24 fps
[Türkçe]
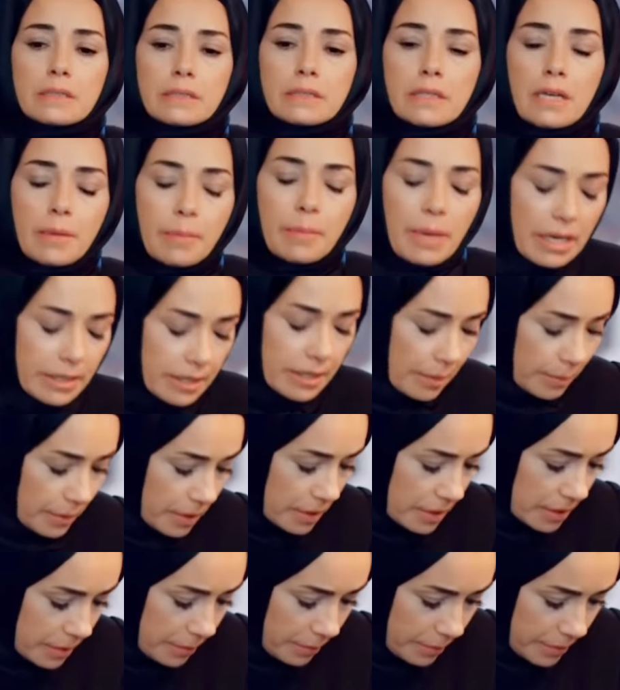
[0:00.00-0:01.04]
Namahrem
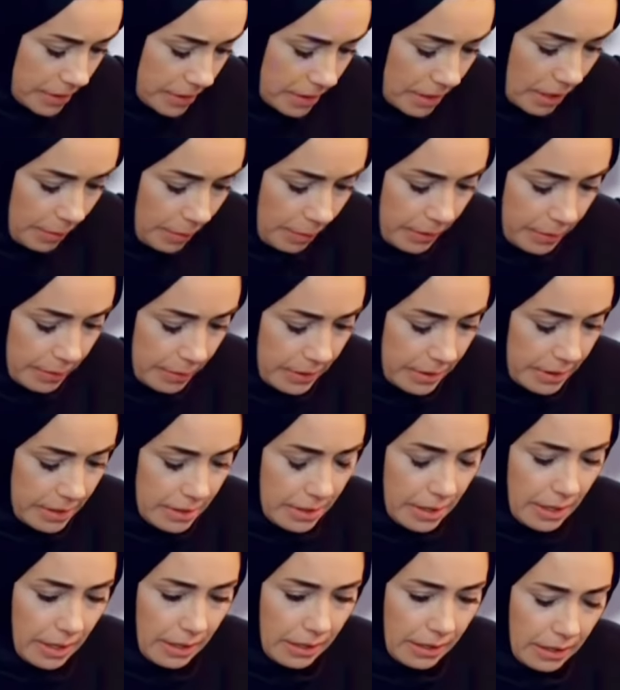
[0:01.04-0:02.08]
kızım biz ne
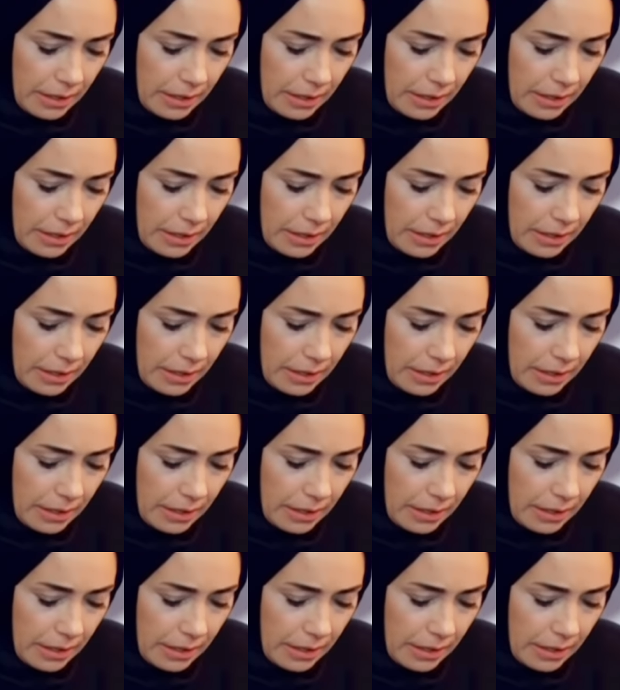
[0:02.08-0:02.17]
yapabiliriz ki?